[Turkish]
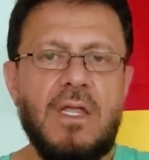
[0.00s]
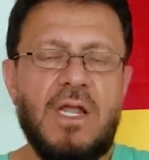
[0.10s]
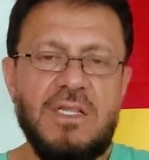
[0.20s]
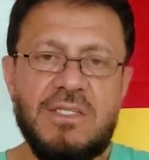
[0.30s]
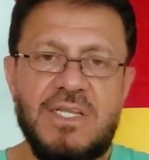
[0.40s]

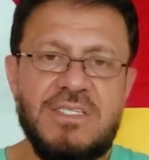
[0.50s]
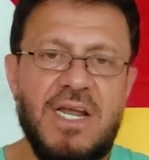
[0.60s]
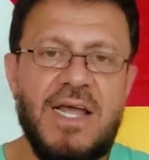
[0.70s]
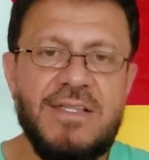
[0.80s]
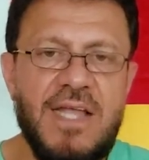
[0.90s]

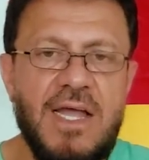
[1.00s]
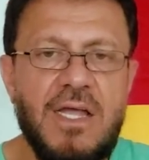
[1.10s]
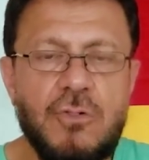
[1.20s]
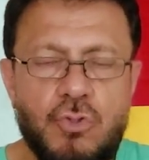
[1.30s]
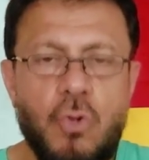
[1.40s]

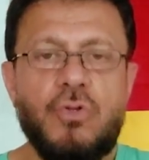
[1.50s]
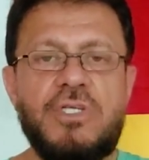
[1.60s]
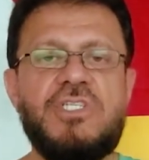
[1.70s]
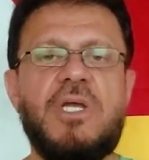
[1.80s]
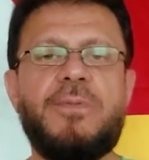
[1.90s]
Galatasaray'da çok
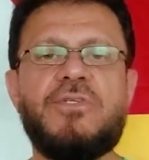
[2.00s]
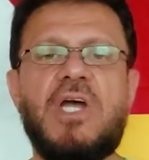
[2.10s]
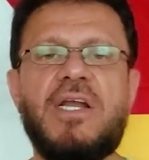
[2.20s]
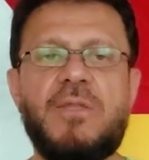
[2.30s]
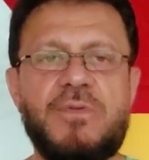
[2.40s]
iş
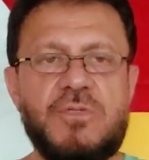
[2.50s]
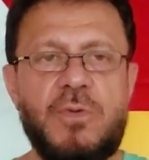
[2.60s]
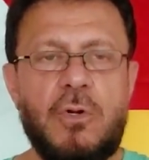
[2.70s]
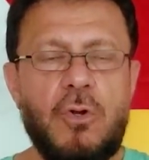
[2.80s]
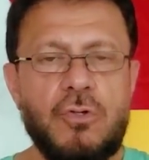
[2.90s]
yapacağını biz
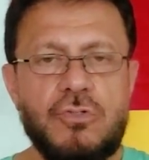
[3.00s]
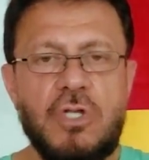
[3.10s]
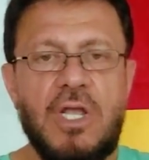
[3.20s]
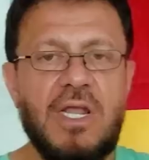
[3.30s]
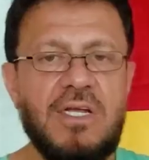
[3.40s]
biliyoruz.
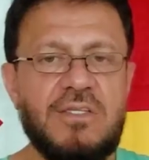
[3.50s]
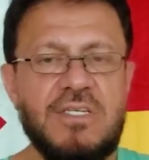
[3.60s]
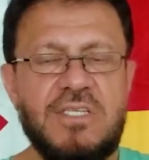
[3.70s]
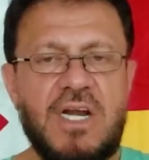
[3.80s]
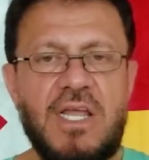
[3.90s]

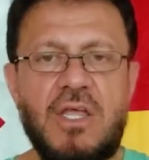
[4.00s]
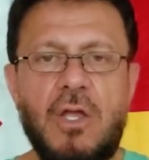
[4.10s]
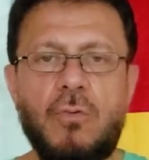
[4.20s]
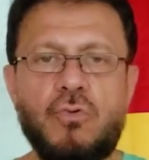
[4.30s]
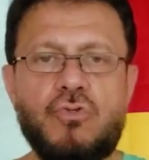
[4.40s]
Galatasaray
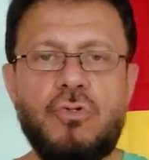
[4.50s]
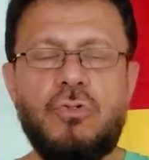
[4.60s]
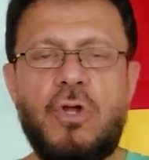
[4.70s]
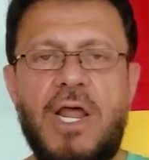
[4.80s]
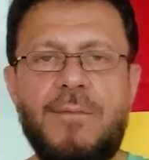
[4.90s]
uzun
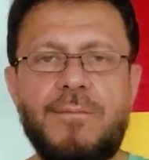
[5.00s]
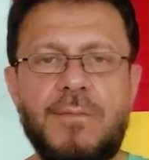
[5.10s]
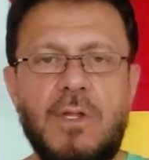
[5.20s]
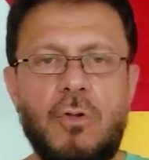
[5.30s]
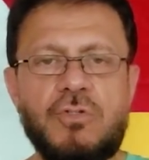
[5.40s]
dönem
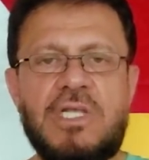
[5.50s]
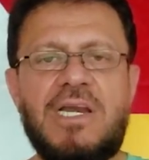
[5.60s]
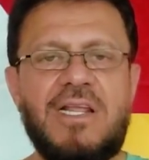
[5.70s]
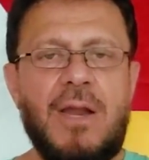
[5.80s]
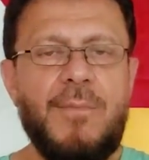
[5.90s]

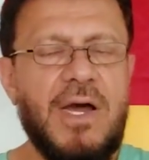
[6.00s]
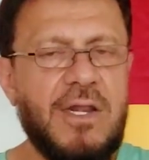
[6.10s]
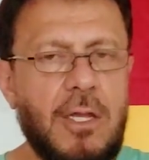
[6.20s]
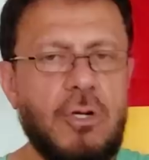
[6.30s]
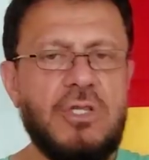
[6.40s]
Özellikle
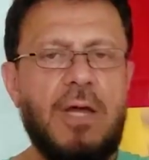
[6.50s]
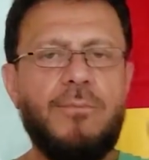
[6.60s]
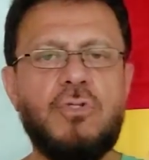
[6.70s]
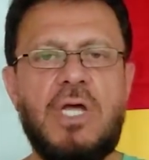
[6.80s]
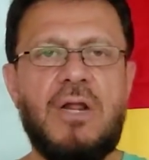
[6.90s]
Mariano'dan
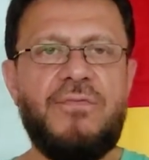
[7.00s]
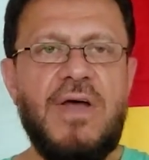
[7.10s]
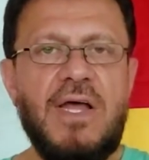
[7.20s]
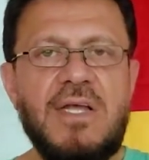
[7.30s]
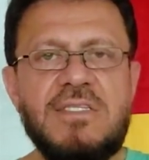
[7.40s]
bu
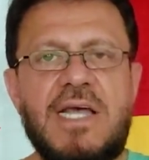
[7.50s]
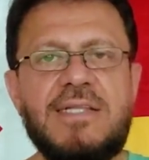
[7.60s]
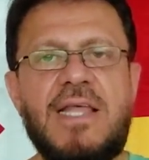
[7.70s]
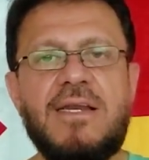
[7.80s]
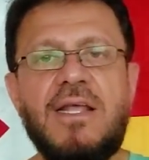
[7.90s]
tarafa
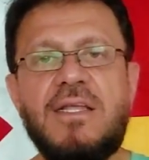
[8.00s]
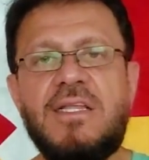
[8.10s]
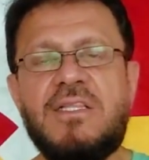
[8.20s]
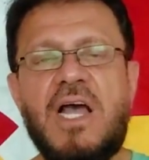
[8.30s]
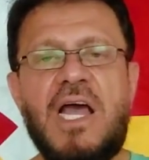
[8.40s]
zaten
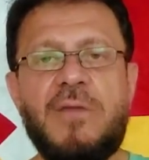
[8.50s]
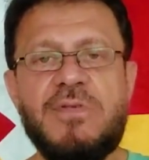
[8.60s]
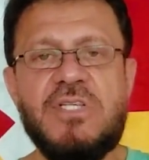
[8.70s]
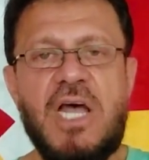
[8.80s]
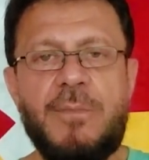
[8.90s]
ideal bir
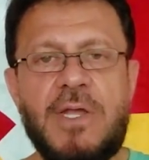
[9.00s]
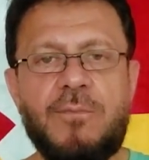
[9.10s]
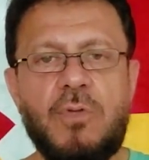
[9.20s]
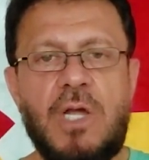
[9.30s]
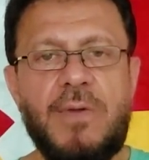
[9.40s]
sağ
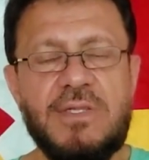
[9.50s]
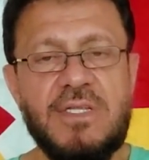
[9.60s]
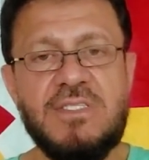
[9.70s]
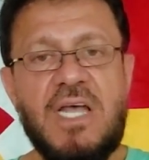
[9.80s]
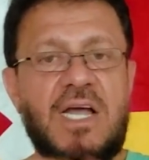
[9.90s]

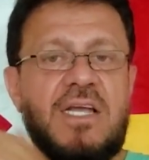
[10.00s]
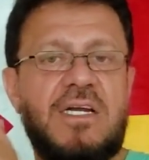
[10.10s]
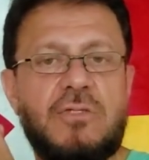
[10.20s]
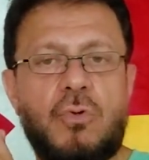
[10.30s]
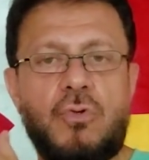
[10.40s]
bulamadı. Sağ
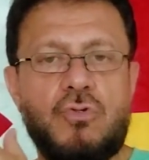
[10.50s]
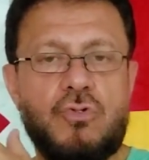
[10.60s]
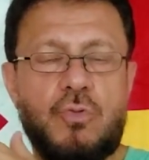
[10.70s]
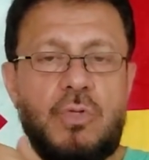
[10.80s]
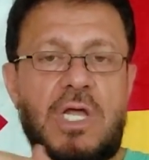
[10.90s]
kanat
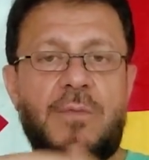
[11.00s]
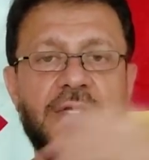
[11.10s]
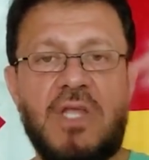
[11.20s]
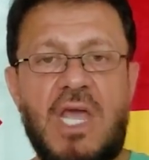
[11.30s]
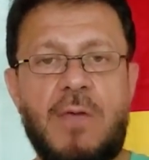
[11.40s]
oyuncusu
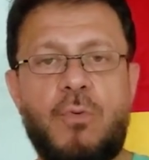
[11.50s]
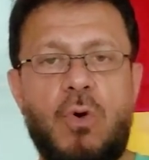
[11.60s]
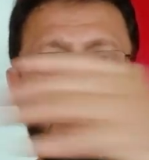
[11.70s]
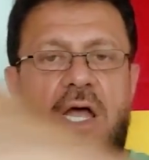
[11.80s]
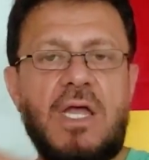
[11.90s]
bulamadı.
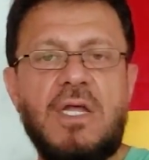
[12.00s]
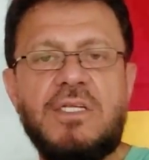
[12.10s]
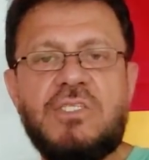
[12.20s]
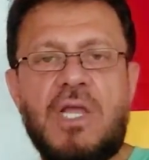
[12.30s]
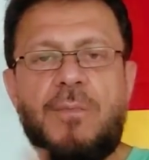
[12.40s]
Ebue
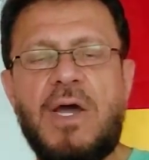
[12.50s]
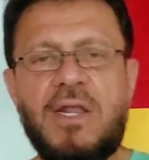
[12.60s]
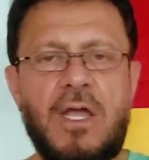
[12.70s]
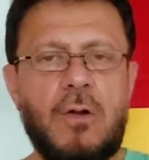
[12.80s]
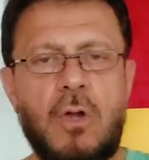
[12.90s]
işte
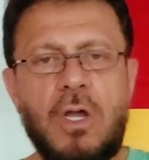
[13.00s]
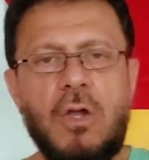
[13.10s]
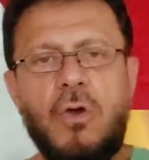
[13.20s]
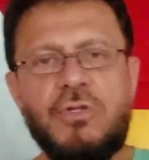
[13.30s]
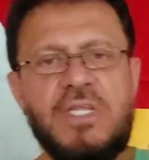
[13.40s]
Mariano
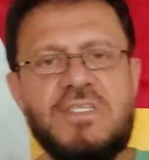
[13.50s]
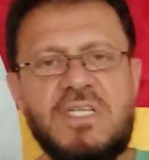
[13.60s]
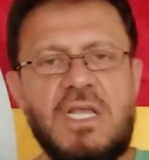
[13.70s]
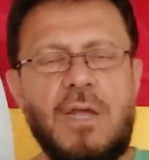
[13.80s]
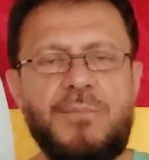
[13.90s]

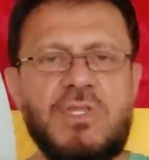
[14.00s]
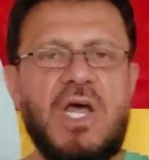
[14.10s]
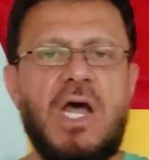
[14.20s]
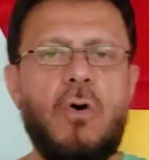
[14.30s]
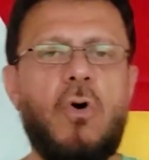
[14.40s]
ötesi bir
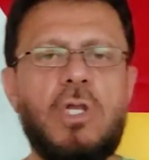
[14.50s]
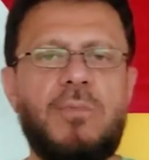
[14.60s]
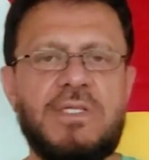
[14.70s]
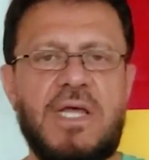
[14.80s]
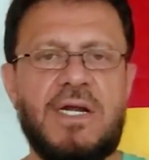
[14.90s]
daha
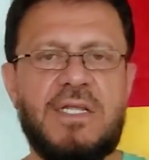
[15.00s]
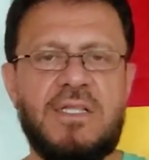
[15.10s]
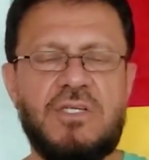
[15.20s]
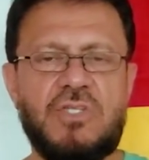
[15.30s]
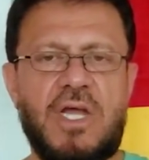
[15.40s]
olmadı
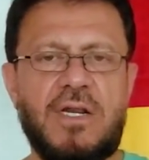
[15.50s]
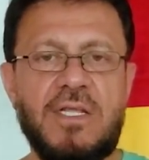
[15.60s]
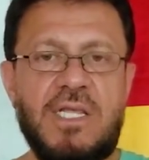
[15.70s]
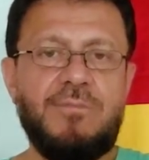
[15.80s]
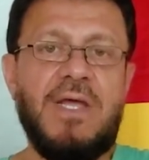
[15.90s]
arkadaşlar.
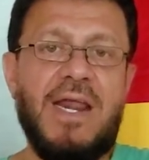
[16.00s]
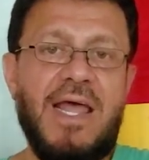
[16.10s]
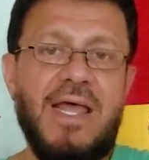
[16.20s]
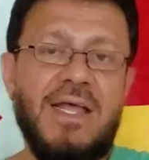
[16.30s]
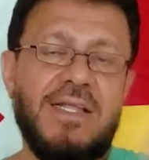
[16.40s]

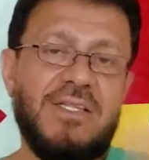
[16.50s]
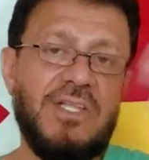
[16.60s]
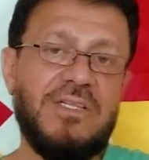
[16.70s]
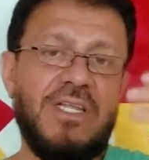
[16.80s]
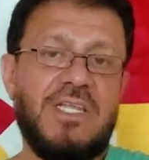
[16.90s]
Kimlere
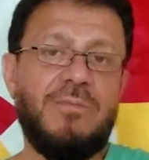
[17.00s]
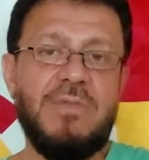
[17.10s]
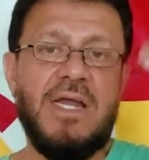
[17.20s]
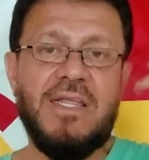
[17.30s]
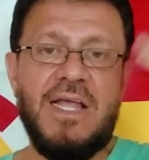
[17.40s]
gidildi,
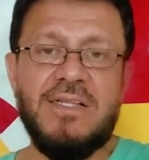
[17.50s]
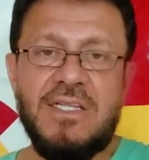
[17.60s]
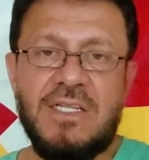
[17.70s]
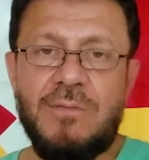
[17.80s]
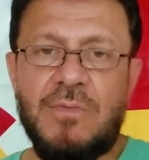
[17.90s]
kimler
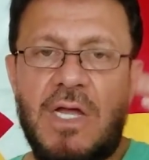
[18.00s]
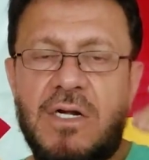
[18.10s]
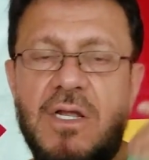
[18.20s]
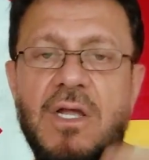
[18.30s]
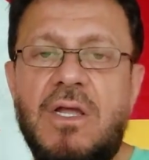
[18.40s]
geldi, kimler
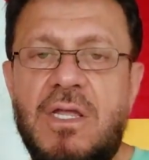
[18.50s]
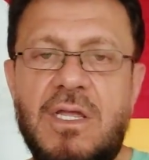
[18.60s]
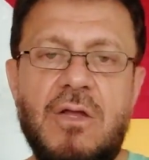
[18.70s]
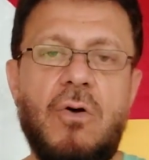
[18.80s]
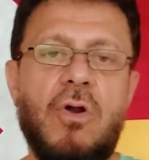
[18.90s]

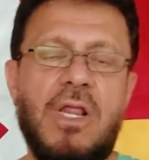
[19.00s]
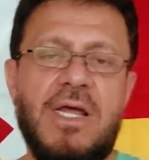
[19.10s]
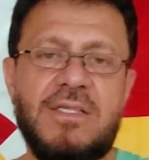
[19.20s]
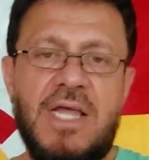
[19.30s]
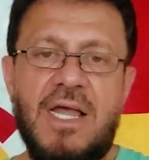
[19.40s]
e,
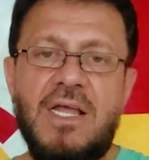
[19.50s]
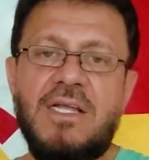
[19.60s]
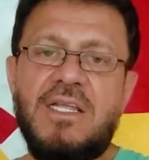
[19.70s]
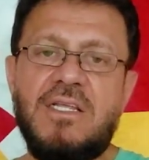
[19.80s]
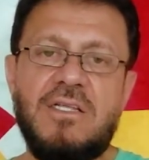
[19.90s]
oralarda
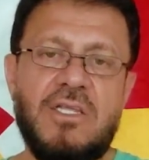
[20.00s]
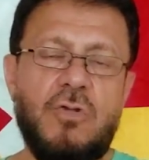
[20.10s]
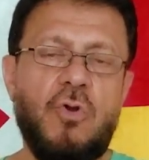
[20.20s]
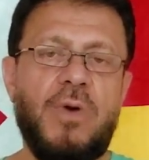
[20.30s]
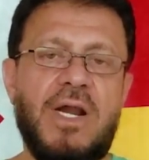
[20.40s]

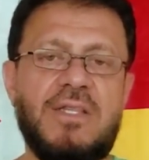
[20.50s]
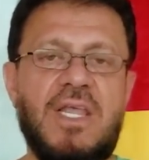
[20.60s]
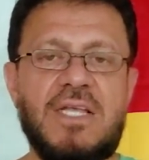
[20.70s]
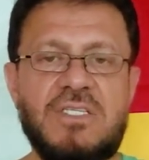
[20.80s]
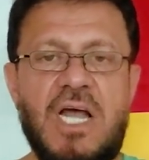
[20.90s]
iki numara
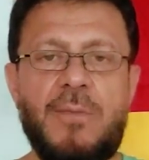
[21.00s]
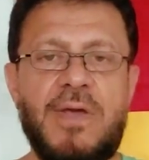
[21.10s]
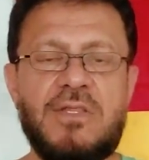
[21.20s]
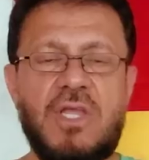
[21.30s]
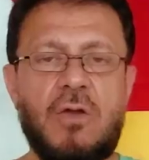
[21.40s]
diye sağ
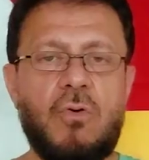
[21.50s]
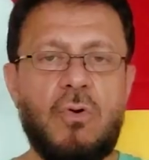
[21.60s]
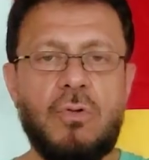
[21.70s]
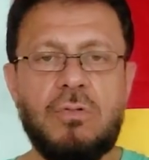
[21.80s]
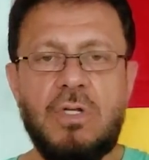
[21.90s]
diye
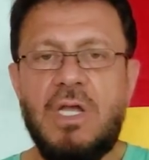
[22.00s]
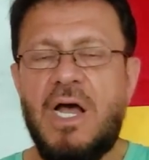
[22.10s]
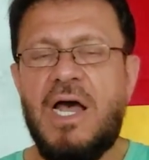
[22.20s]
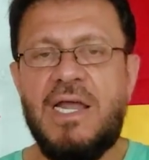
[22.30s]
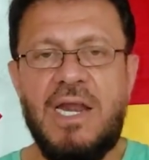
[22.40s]
konuldu.
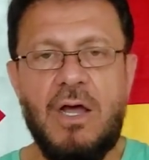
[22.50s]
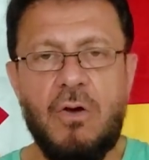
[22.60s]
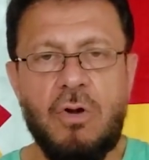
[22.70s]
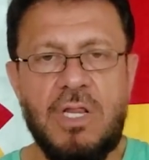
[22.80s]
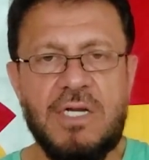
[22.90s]
Hala
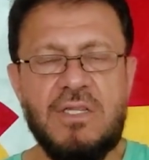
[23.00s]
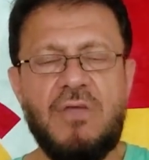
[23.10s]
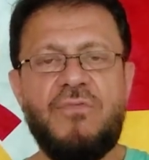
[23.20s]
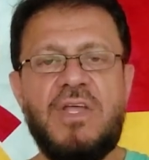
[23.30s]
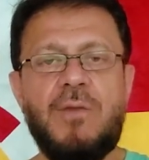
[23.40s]

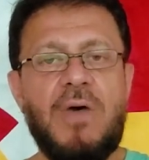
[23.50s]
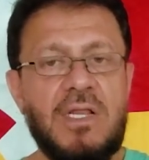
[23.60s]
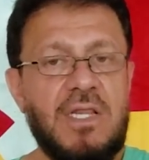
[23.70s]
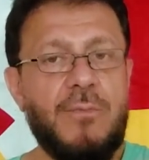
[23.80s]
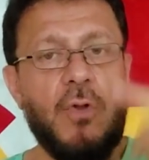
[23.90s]
oralardan verim
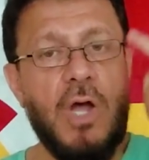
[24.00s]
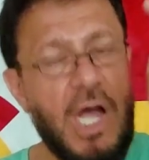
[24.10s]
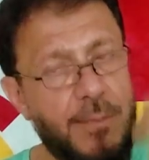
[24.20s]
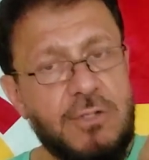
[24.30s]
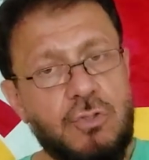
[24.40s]
alınamıyor.
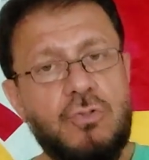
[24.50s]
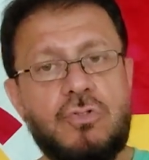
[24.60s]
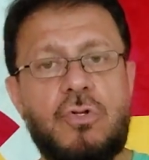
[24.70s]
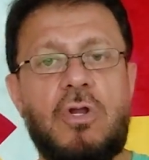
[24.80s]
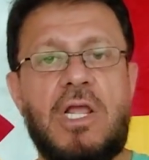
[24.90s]
Ama şunu
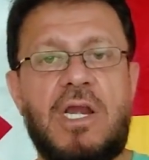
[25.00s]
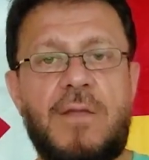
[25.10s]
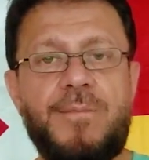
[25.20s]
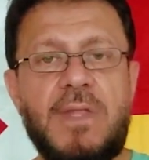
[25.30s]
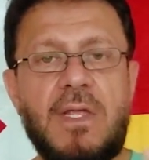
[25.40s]

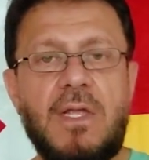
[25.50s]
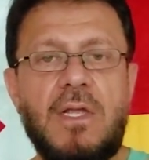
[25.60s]
söyleyelim.